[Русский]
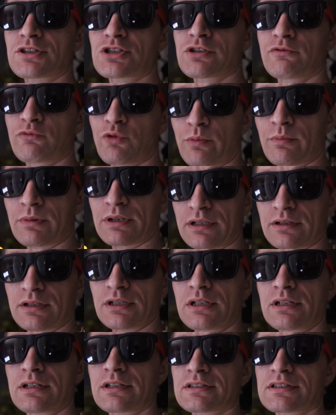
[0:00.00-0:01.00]
чего мы
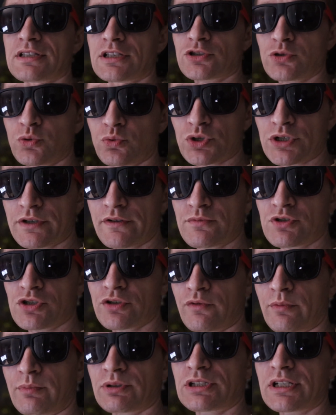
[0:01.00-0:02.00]
заслуживаем,
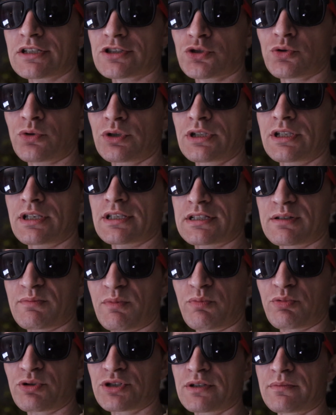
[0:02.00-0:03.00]
чего мы достойны, если
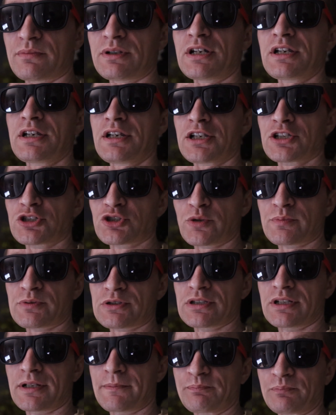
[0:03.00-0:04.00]
мы будем,
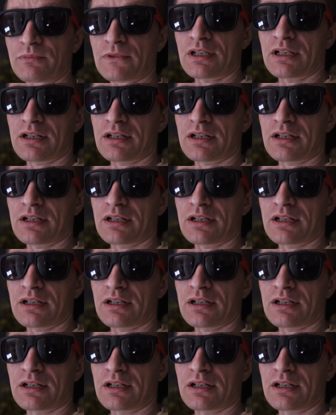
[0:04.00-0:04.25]
собственно,